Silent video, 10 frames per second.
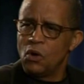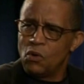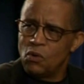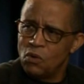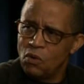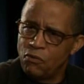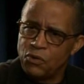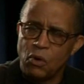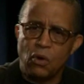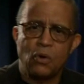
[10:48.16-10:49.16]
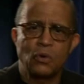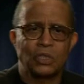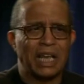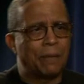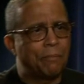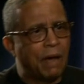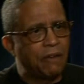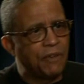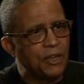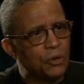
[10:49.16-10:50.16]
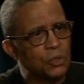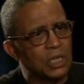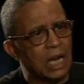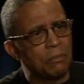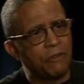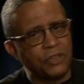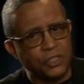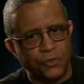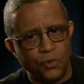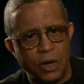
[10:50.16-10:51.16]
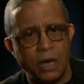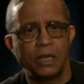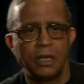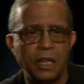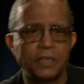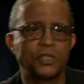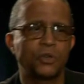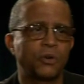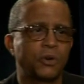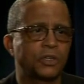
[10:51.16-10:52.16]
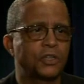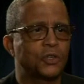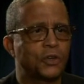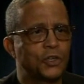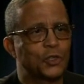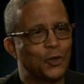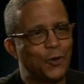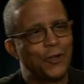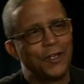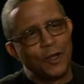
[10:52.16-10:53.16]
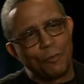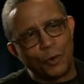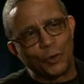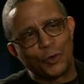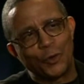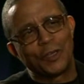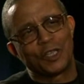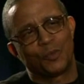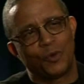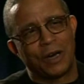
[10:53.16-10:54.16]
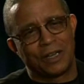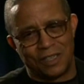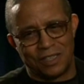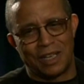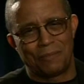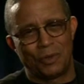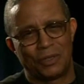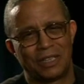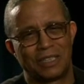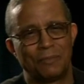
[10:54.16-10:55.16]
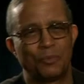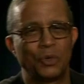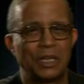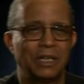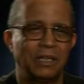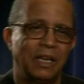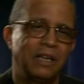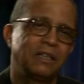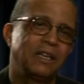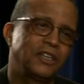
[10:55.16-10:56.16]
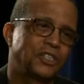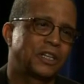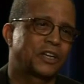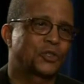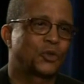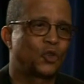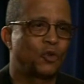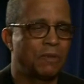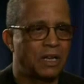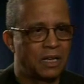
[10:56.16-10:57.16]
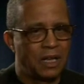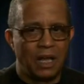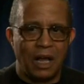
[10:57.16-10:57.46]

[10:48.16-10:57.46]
aux, violences, à la malveillance, à la mauvaise foi, il existe encore des gens qui sont porteurs d'espoir. Et c'est ça peut-être qui pourrait aider les générations de demain